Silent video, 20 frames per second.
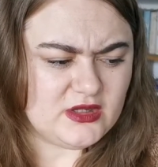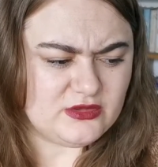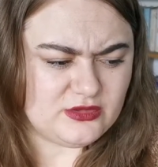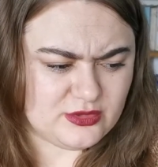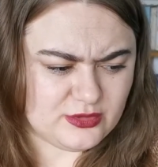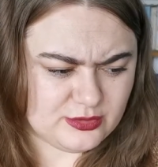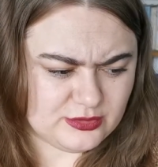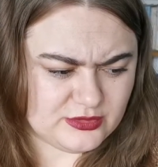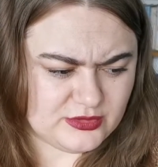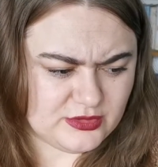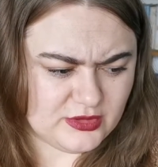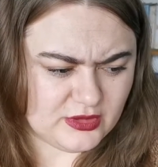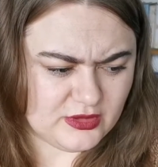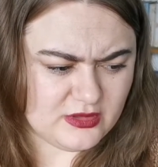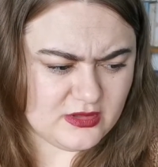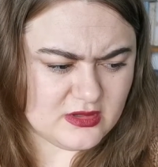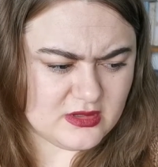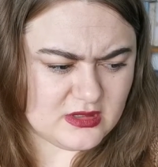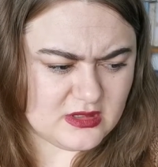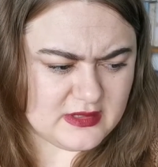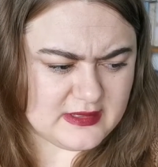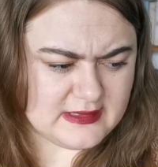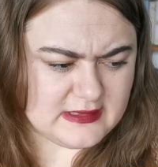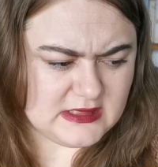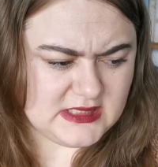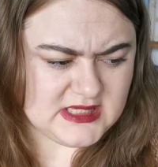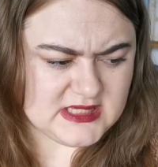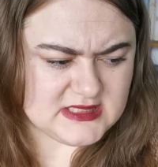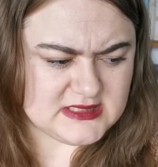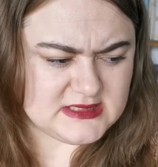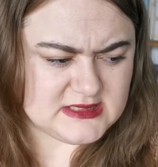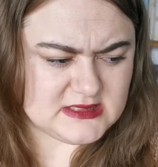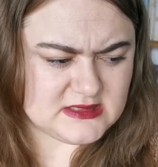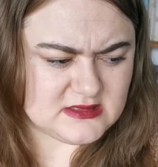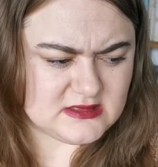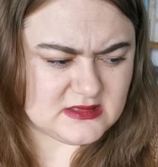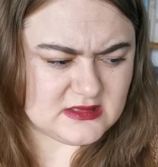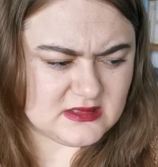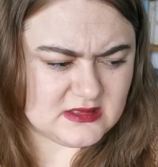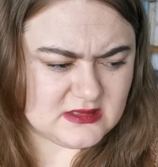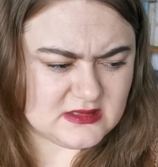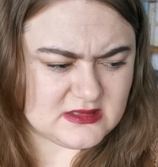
Trudno, jest